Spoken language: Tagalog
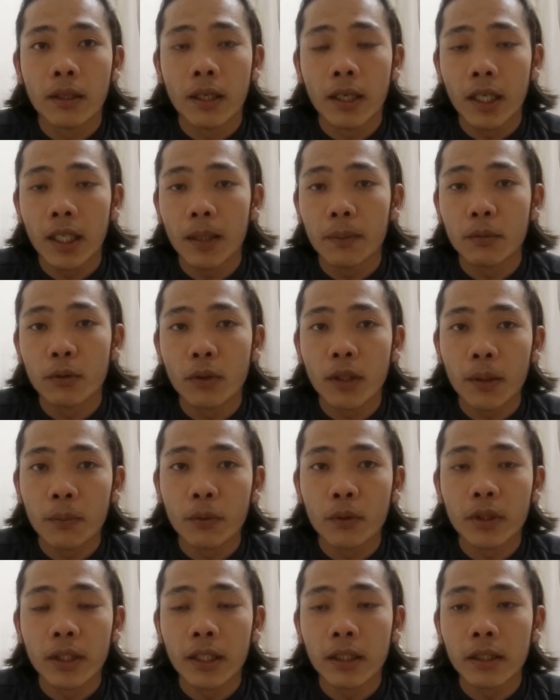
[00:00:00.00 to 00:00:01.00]
alam nung
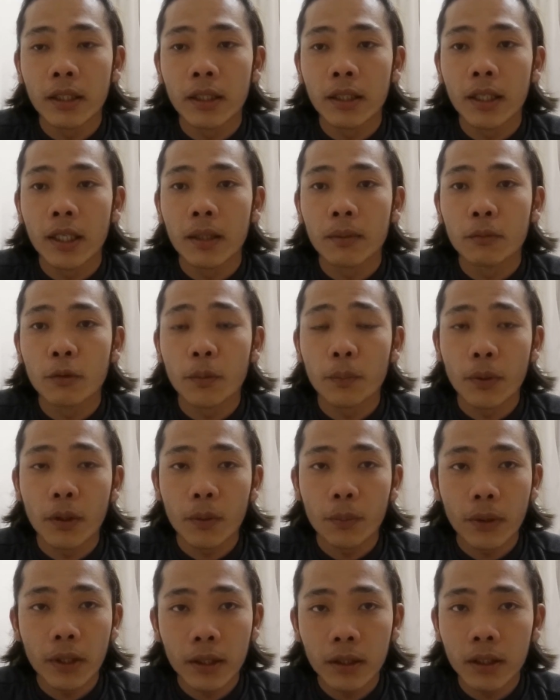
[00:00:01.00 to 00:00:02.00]
hapon naintindihan mo pero
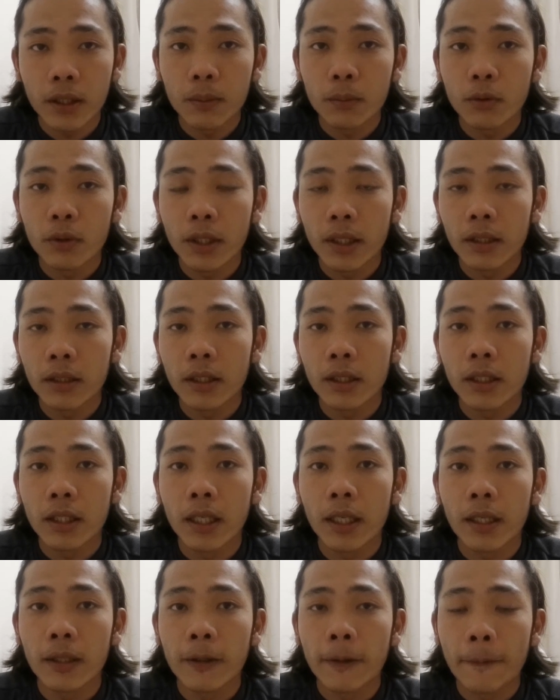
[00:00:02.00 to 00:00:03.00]
pag hindi mo
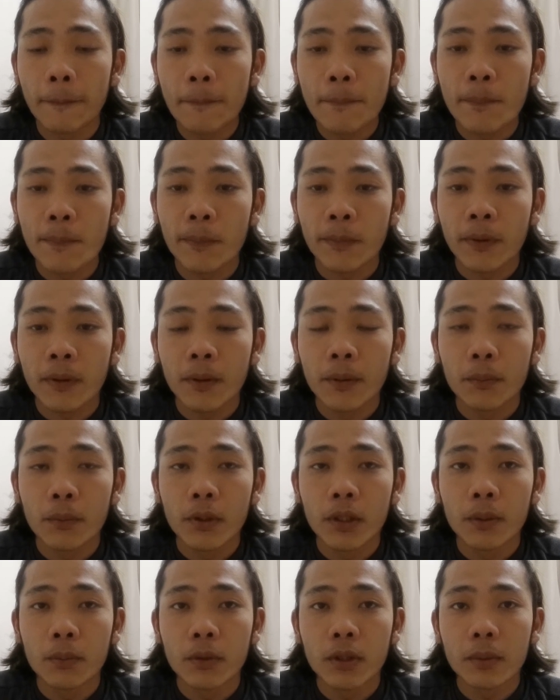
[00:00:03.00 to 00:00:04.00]
naintindihan
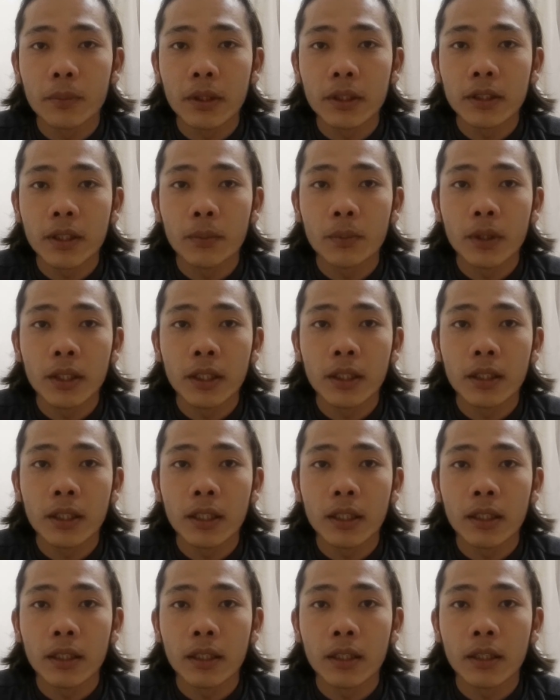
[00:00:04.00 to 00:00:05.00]
pwede mo namang sabihin na
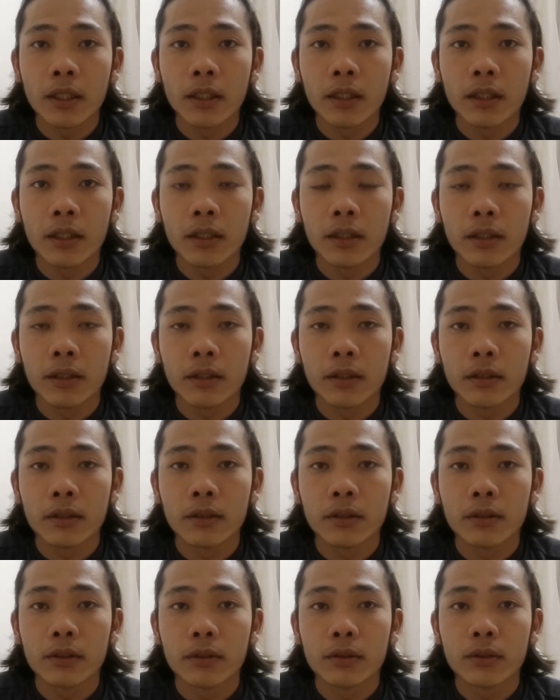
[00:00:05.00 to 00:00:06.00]

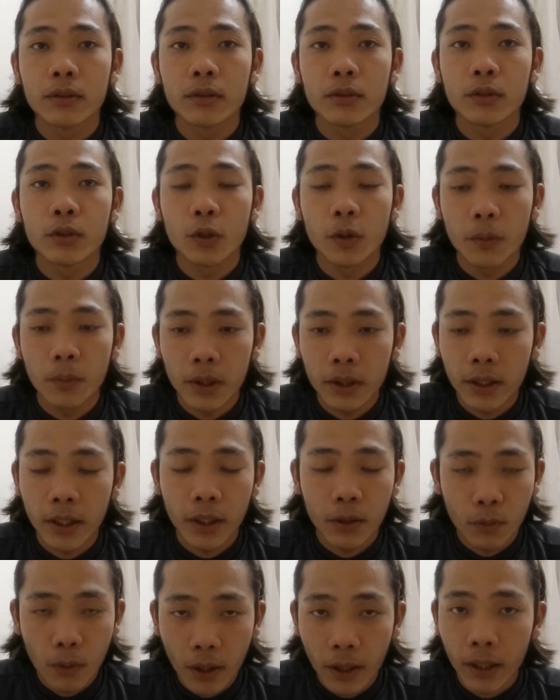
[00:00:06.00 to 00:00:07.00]

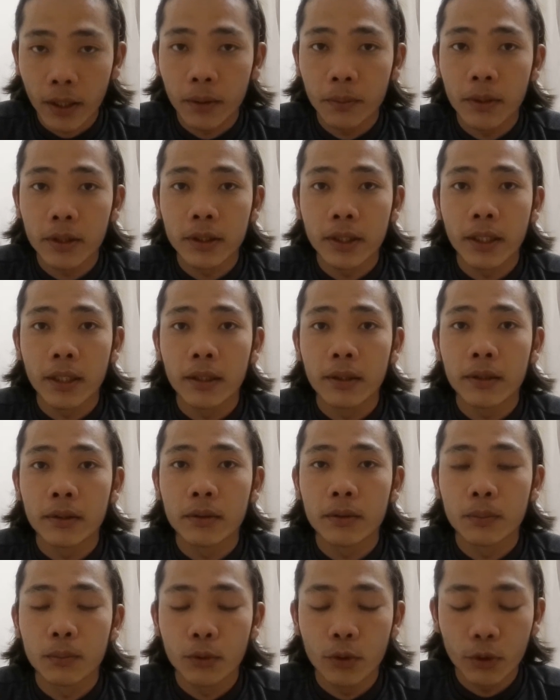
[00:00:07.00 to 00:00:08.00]
sumimasayin wakarimasen
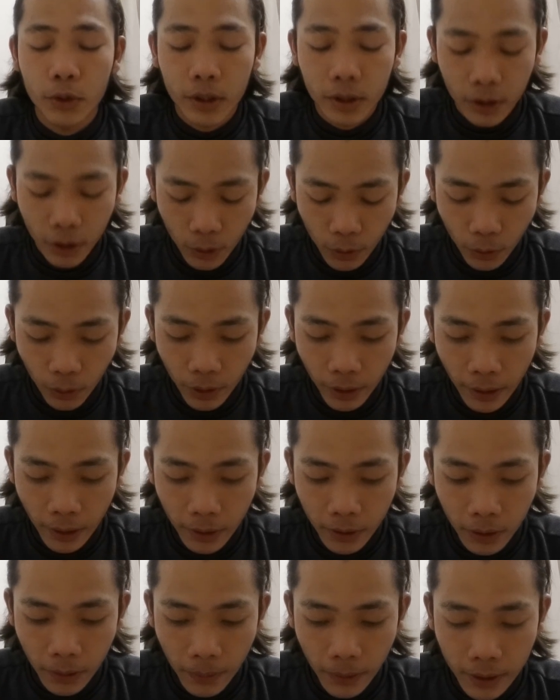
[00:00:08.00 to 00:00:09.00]
mo ichido
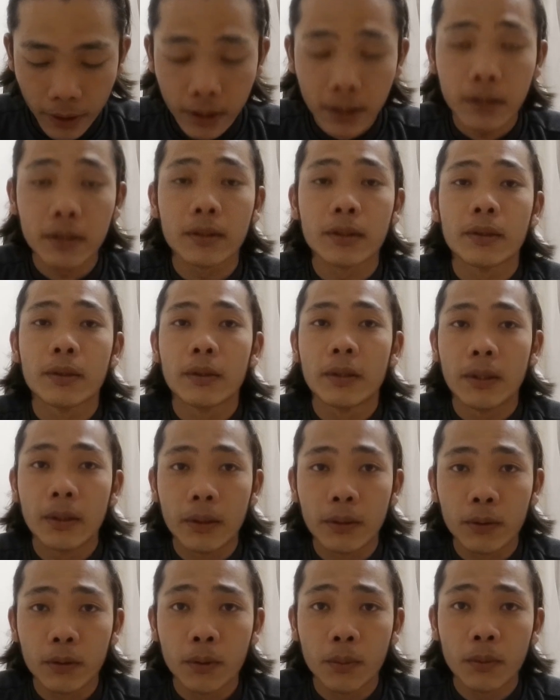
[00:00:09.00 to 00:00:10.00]
onegaishimasu
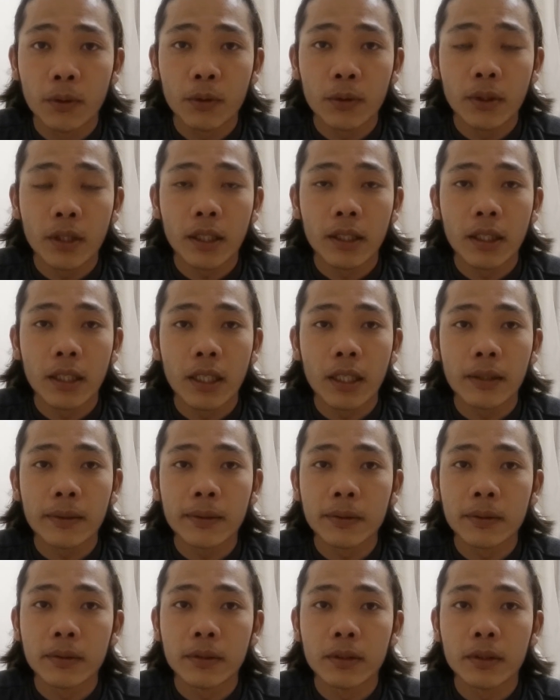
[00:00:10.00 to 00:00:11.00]
gumanon ka na lang
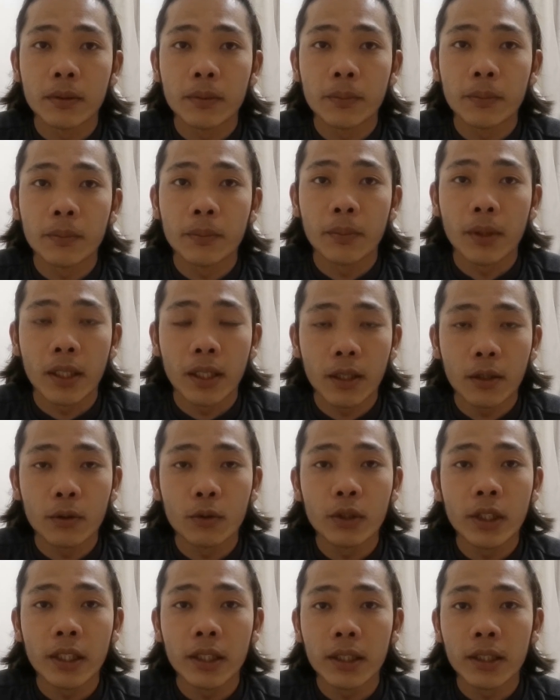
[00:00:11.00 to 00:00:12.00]
para
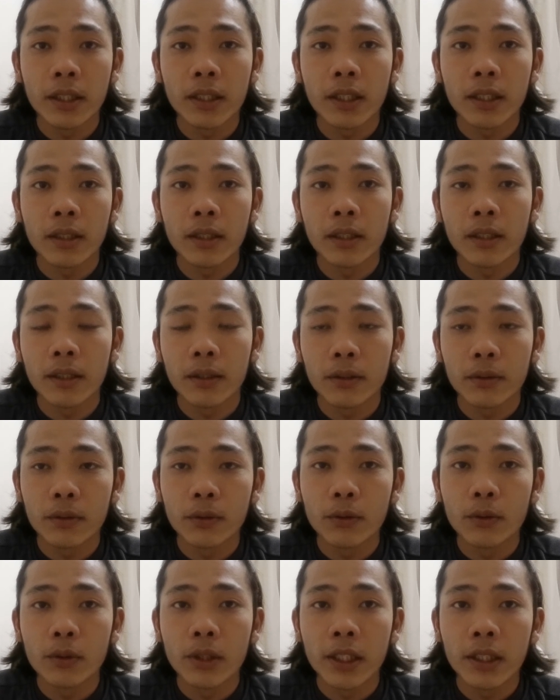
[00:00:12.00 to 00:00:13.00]
ulitin niya ng
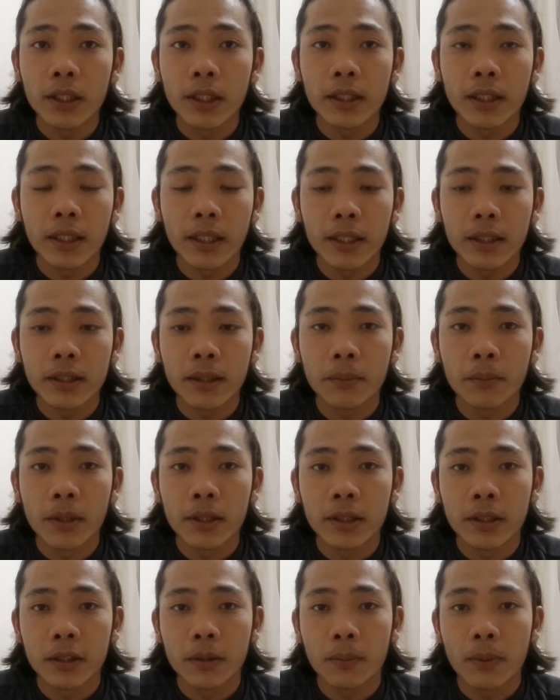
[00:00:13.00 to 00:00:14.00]
ulitin niya ng isang
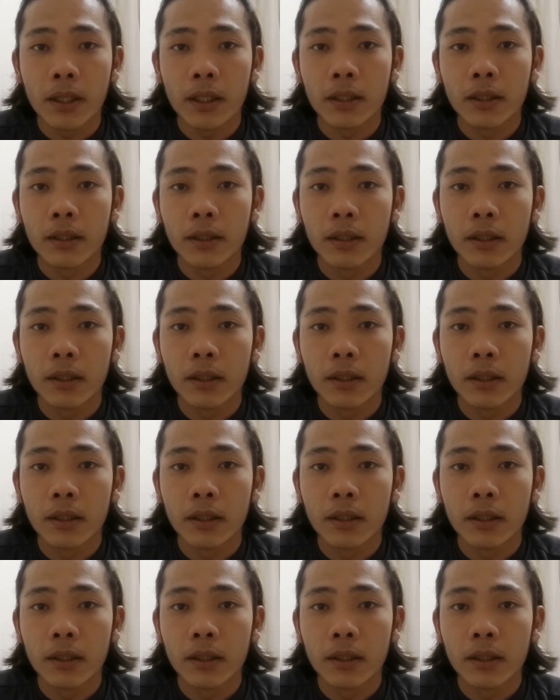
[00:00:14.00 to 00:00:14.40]
beses pa